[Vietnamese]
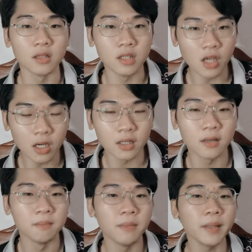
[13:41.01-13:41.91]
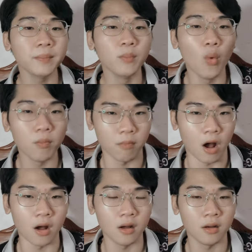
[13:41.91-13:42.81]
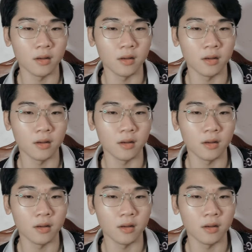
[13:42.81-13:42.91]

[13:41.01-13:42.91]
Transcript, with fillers: nhưng biết buông bỏ,